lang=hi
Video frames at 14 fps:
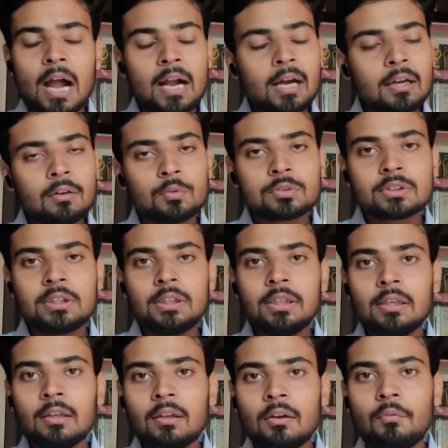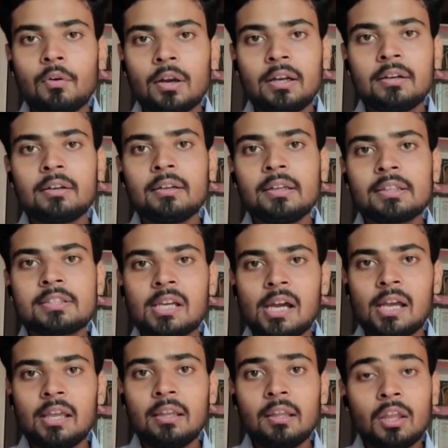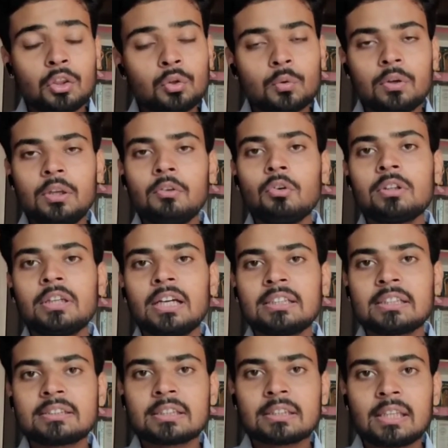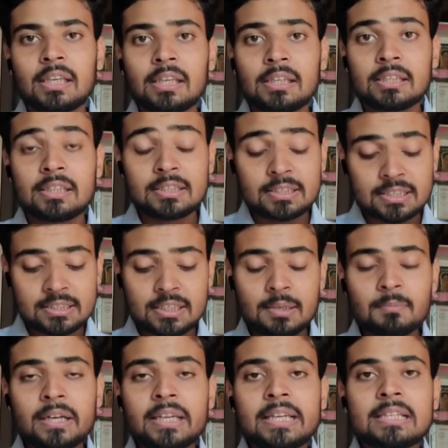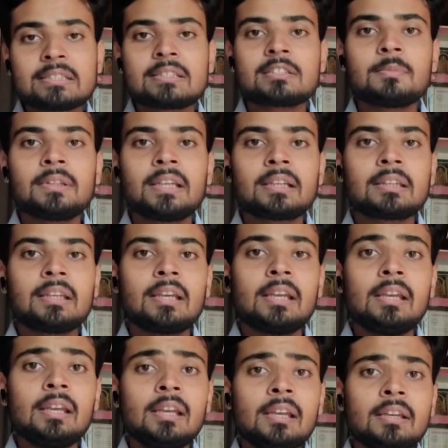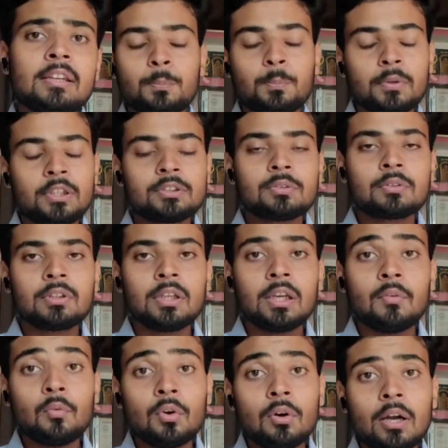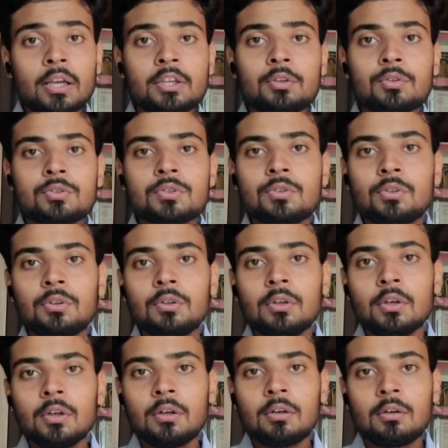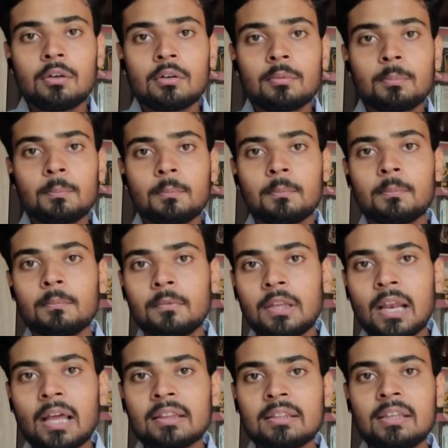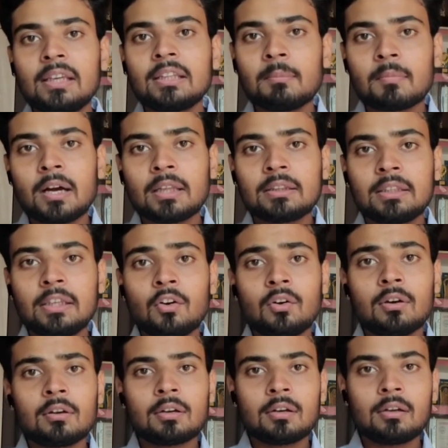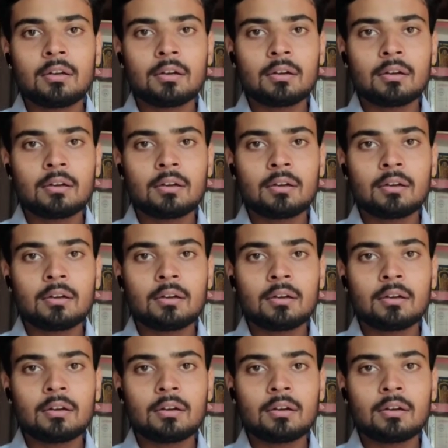अगर उसकी वॉलेंट्री इच्छा है तो ही वो दिया जा सकता है कि जैसे हम कई केसेस में देखते हैं कि पुलिस होती है वो एक्यूज को डराती है धमकाती है और